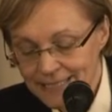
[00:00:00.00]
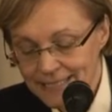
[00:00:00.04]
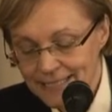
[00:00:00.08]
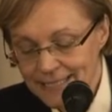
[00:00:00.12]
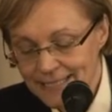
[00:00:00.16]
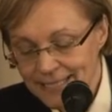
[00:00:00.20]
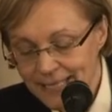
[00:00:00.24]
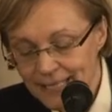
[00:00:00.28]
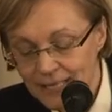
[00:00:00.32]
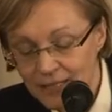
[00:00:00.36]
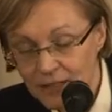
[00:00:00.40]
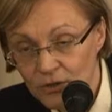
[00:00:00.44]

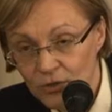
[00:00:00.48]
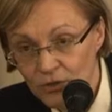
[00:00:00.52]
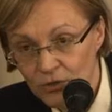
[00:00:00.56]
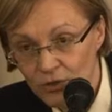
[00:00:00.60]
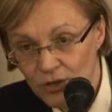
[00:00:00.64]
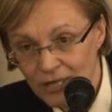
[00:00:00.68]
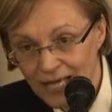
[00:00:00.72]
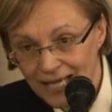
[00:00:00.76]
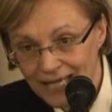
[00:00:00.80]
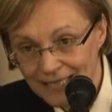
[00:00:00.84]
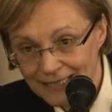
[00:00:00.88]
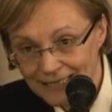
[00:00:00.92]
sia
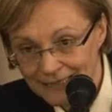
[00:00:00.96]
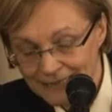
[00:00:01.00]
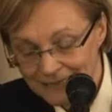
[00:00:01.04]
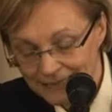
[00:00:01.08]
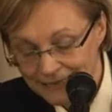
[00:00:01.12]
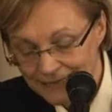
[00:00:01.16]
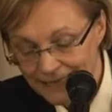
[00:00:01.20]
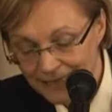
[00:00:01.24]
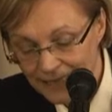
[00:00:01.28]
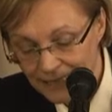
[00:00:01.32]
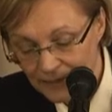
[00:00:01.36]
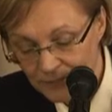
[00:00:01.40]
ancora
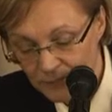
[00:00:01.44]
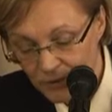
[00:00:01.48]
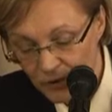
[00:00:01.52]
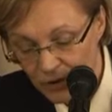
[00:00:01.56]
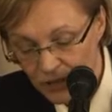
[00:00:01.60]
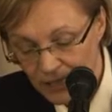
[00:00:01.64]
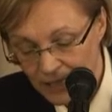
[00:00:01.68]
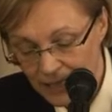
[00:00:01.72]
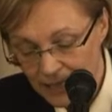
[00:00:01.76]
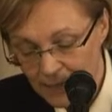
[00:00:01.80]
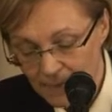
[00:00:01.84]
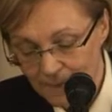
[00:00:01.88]

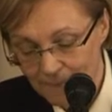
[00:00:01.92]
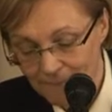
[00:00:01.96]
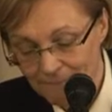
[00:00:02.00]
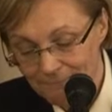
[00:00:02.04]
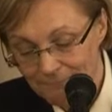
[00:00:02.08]
debole,